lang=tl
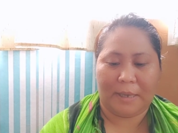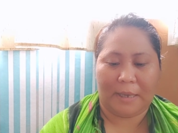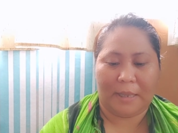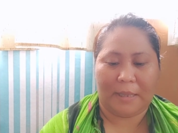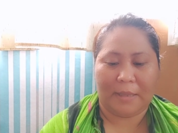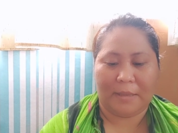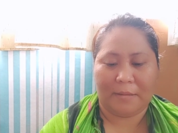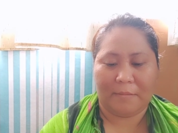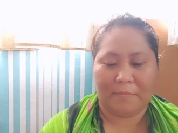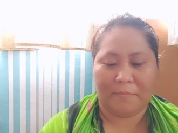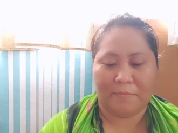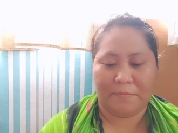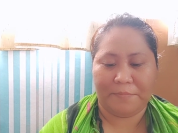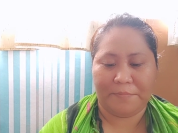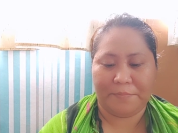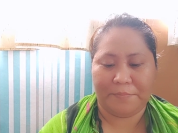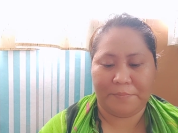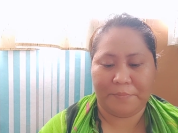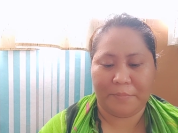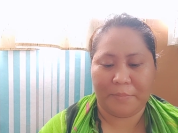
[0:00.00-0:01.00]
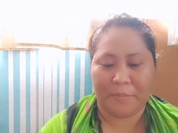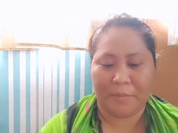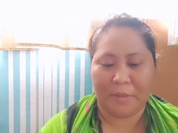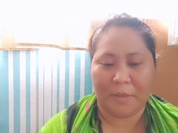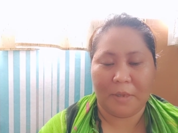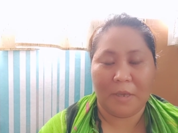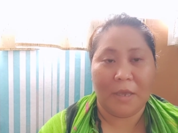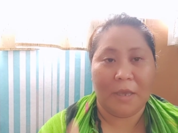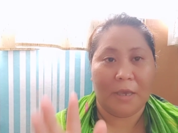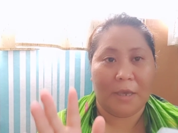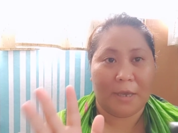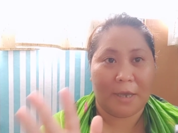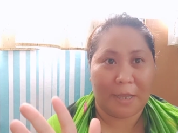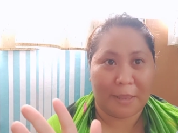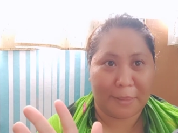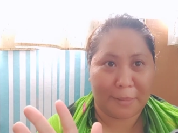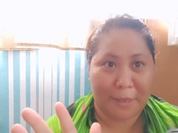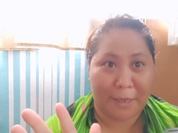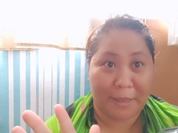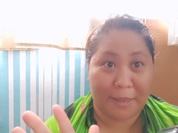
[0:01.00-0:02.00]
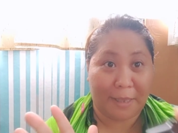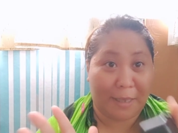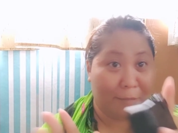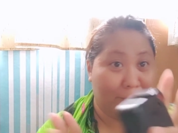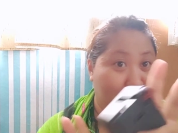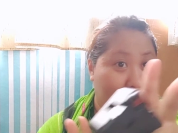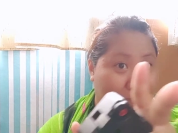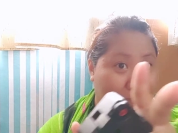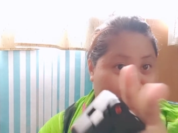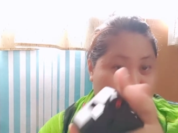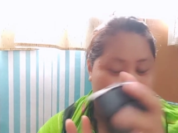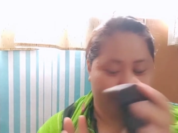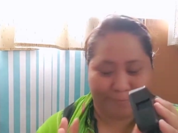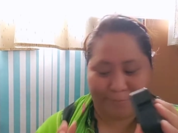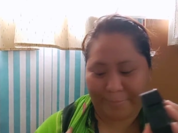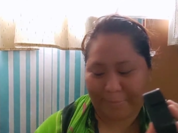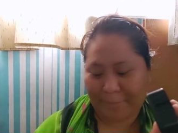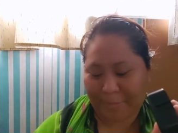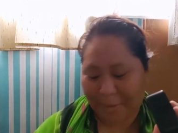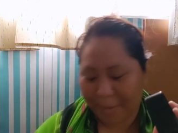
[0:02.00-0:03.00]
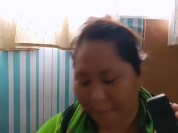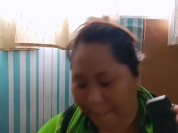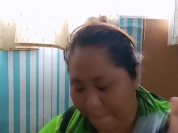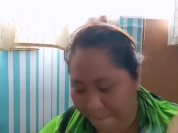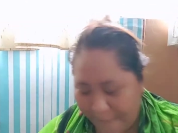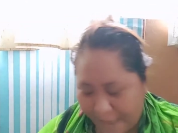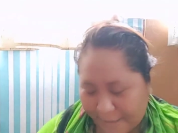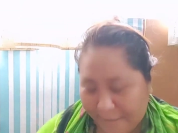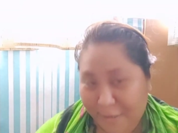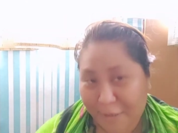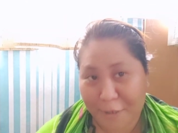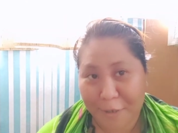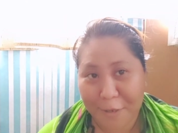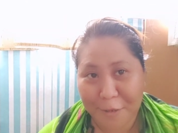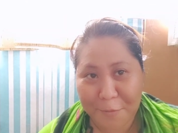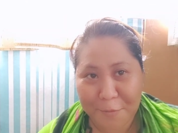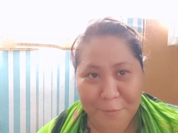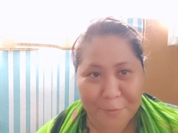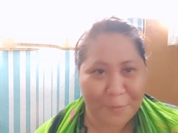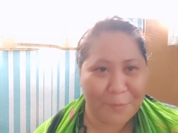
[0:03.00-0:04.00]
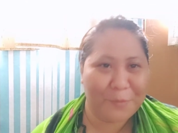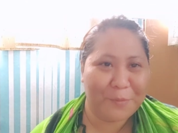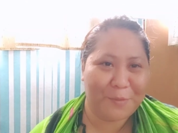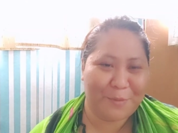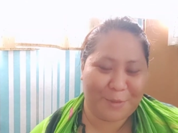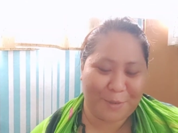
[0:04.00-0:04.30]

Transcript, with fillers: Yan cut natin. Back to you.